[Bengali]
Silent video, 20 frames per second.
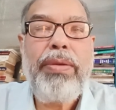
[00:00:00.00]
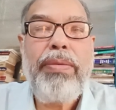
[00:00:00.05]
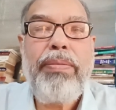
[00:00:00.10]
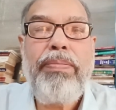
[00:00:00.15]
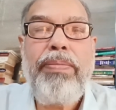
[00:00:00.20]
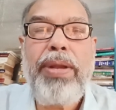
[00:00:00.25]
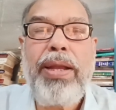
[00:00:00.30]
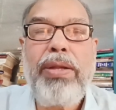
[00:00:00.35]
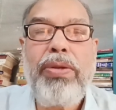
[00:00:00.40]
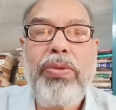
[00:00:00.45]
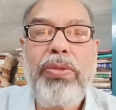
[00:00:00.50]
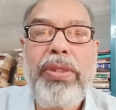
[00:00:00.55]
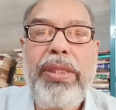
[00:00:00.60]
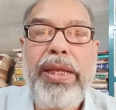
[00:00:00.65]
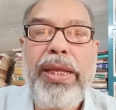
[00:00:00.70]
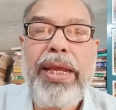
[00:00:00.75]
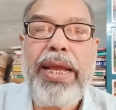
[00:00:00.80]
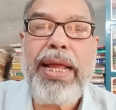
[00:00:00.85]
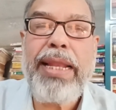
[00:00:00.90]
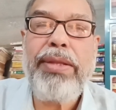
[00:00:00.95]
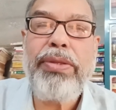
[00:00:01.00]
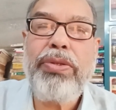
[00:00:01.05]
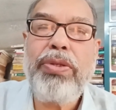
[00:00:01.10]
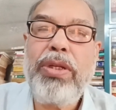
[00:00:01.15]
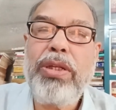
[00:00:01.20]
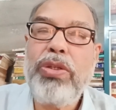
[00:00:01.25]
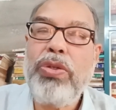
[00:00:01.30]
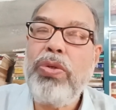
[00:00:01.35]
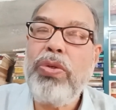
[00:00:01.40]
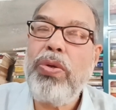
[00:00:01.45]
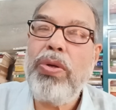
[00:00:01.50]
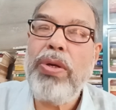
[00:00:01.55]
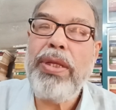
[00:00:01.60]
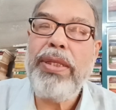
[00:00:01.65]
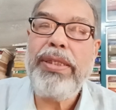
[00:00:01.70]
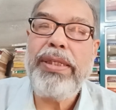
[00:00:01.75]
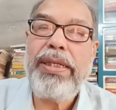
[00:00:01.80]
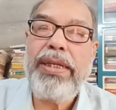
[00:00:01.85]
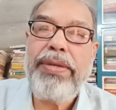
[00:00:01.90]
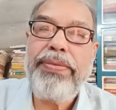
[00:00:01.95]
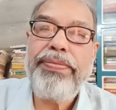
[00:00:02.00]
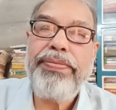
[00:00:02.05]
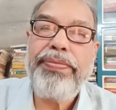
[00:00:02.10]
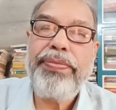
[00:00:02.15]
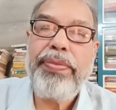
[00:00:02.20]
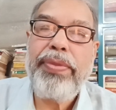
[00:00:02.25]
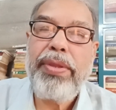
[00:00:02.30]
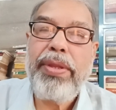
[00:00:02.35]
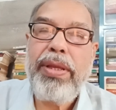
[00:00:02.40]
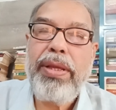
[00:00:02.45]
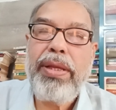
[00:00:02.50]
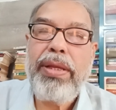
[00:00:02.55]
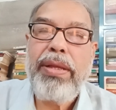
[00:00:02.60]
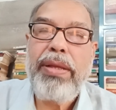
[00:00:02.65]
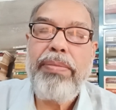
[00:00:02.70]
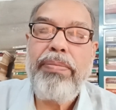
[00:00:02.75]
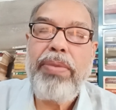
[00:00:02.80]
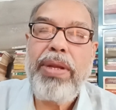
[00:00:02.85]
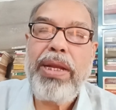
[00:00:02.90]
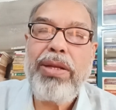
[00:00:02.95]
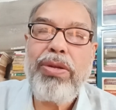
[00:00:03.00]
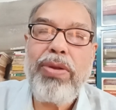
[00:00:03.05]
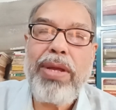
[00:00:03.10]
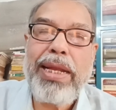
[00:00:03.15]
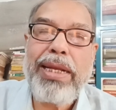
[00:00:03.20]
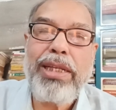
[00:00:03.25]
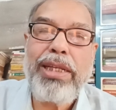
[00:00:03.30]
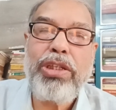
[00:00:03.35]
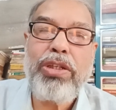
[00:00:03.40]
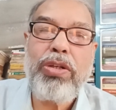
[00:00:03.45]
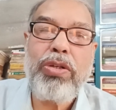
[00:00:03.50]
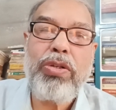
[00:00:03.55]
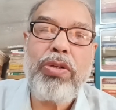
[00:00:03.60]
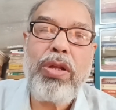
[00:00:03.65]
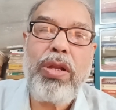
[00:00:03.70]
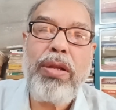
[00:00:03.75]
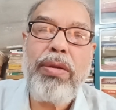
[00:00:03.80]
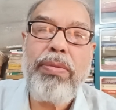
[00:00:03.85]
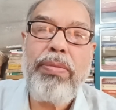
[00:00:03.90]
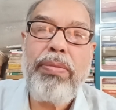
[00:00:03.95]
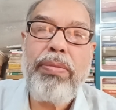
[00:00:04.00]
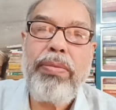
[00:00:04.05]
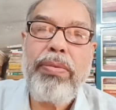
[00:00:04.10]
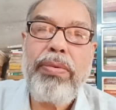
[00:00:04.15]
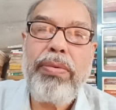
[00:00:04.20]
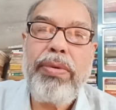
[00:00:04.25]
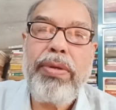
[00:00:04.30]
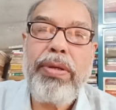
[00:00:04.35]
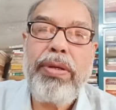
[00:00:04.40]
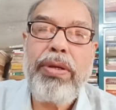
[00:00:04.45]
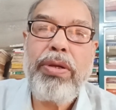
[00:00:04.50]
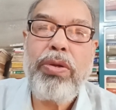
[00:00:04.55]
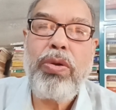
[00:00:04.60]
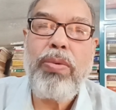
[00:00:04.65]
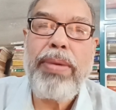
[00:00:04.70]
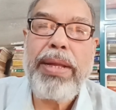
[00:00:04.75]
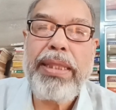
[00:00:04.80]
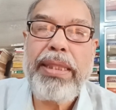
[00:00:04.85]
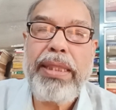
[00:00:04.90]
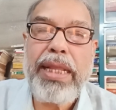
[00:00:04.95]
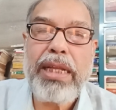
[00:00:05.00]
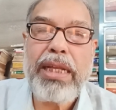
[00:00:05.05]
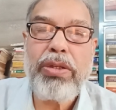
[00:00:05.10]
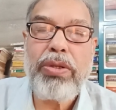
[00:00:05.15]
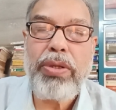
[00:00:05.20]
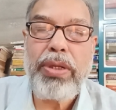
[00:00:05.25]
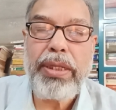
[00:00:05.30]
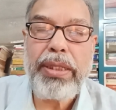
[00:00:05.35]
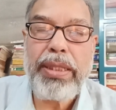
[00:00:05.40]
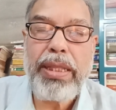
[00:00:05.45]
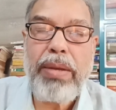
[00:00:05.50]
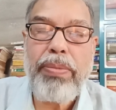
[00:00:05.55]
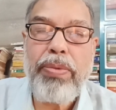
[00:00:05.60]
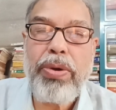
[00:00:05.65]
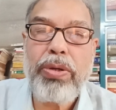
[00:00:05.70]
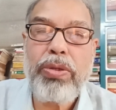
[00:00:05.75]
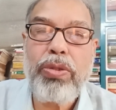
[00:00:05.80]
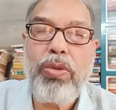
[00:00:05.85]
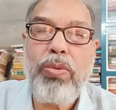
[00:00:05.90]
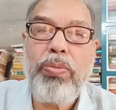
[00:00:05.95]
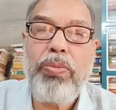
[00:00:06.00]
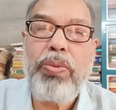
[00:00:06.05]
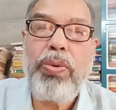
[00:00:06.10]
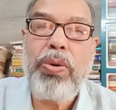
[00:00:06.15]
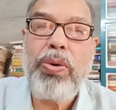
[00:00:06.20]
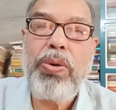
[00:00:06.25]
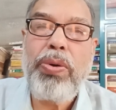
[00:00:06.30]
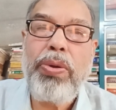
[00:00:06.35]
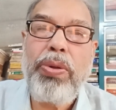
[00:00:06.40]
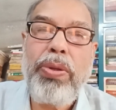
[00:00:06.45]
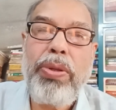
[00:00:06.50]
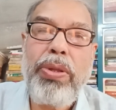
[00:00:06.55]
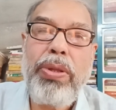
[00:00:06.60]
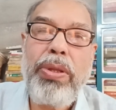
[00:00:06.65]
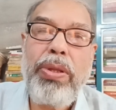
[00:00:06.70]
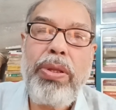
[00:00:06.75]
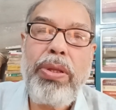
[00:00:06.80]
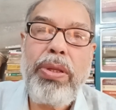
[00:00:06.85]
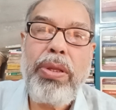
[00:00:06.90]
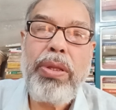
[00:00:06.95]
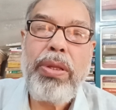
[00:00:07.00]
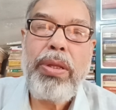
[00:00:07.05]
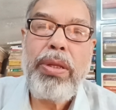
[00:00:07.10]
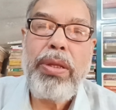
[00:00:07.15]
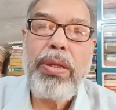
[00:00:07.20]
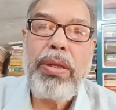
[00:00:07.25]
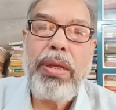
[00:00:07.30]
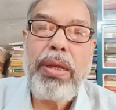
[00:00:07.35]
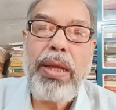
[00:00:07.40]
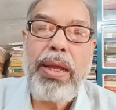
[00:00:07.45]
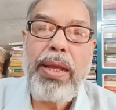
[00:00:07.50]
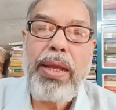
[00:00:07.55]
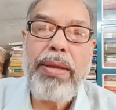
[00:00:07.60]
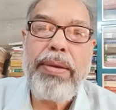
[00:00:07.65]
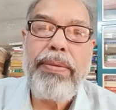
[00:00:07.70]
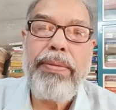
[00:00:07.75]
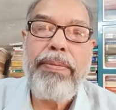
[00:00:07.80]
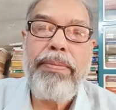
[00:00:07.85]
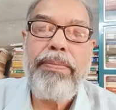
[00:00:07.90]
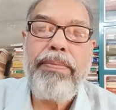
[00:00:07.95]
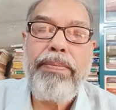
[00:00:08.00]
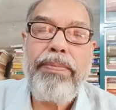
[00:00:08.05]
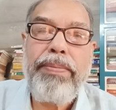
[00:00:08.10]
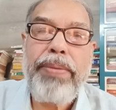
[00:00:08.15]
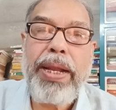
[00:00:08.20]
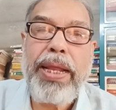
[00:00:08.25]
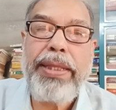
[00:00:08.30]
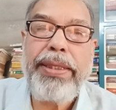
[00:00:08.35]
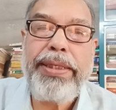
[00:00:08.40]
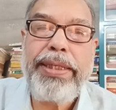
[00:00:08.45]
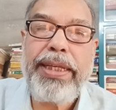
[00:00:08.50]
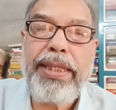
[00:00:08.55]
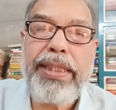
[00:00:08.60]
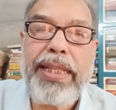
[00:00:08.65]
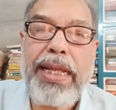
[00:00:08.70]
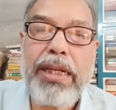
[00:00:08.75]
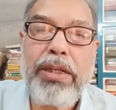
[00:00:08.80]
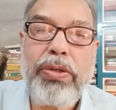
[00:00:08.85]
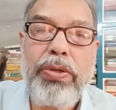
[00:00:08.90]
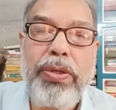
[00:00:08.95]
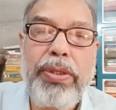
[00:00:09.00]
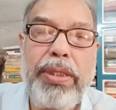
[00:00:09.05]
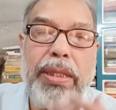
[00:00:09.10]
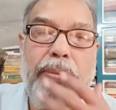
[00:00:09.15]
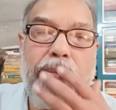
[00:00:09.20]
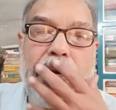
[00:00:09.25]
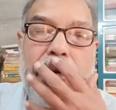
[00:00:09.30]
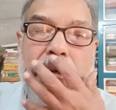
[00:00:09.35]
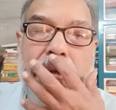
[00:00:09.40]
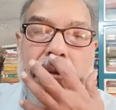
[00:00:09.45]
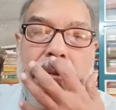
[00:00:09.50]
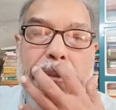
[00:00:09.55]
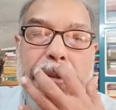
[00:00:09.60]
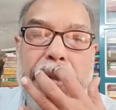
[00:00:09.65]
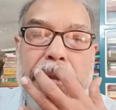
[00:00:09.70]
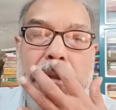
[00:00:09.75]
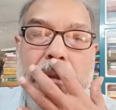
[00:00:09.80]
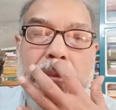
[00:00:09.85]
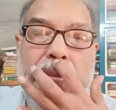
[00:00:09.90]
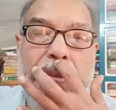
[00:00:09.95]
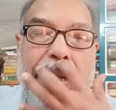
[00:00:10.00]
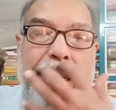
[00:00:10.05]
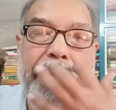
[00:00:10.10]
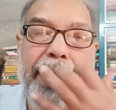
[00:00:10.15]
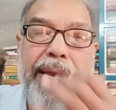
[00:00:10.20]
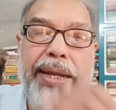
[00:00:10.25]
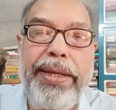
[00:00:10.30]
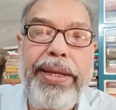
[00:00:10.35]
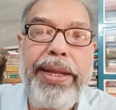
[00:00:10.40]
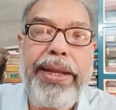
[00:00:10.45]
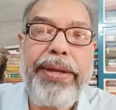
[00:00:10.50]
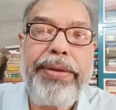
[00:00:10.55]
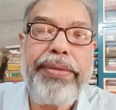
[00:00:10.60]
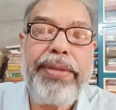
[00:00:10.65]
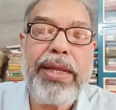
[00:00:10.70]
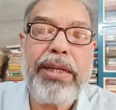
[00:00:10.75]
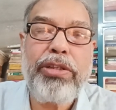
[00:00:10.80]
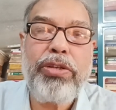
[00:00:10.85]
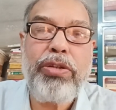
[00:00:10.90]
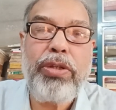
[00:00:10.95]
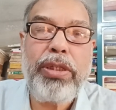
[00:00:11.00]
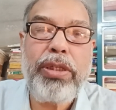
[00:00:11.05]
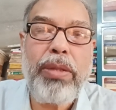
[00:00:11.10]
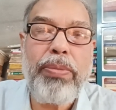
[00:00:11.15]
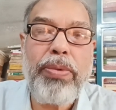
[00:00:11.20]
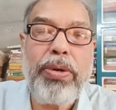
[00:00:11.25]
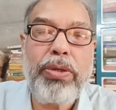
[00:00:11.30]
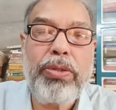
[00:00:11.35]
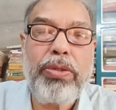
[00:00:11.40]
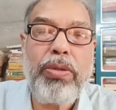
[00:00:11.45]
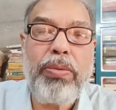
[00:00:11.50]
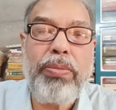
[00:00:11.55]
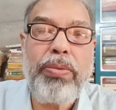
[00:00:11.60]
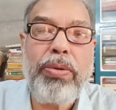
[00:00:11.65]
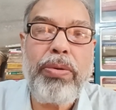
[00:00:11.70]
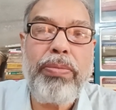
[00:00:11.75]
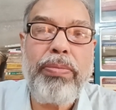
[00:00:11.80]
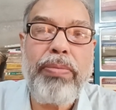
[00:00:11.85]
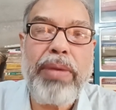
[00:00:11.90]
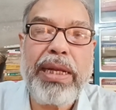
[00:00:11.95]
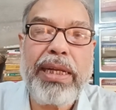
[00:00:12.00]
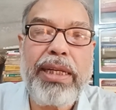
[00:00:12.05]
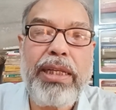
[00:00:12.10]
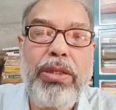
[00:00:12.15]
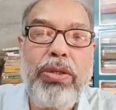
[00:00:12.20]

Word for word: প্লেটোর থেকে আলোচনা শুরু হয়েছে প্লেটো অ্যারিস্টটল রোমান দার্শনিকদের বক্তব্য হ্যাঁ ফ্রান্সের দার্শনিকদের বক্তব্য ইংল্যান্ডের দার্শনিকদের বক্তব্য মার্কিন